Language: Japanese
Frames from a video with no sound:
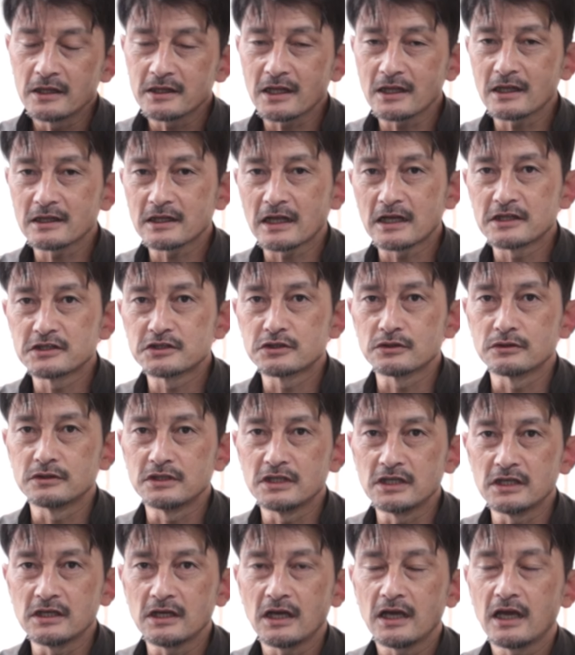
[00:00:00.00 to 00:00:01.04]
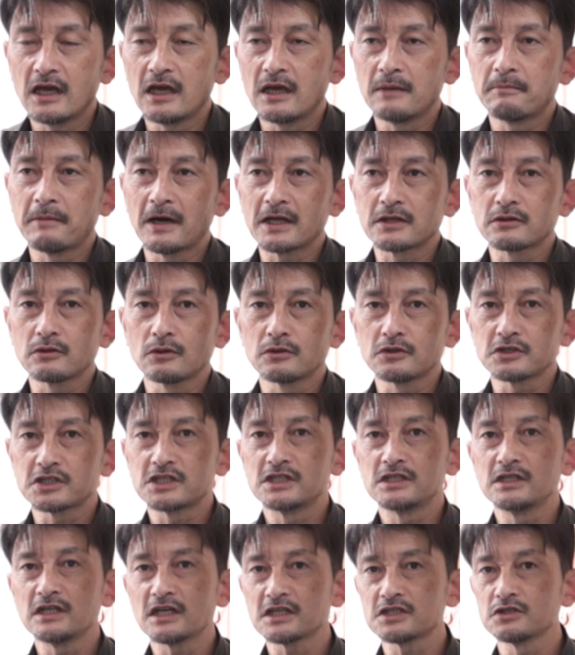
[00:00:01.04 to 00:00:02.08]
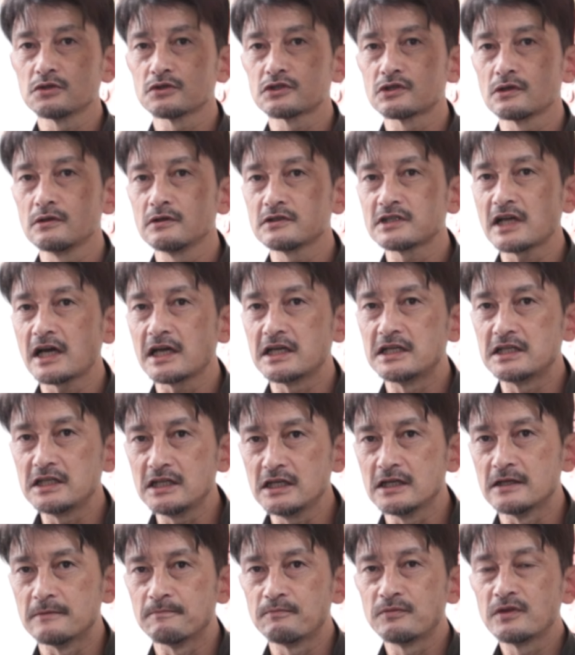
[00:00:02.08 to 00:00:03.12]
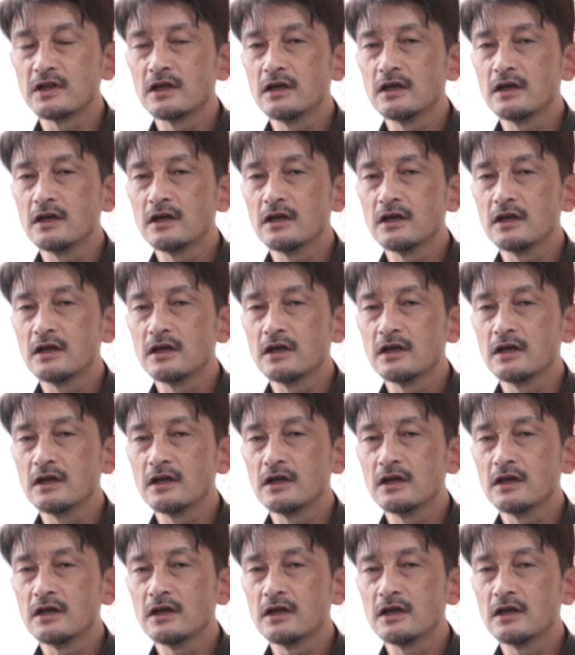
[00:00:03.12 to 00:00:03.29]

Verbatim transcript: ただ単純に、パッドの芯出しをする際に、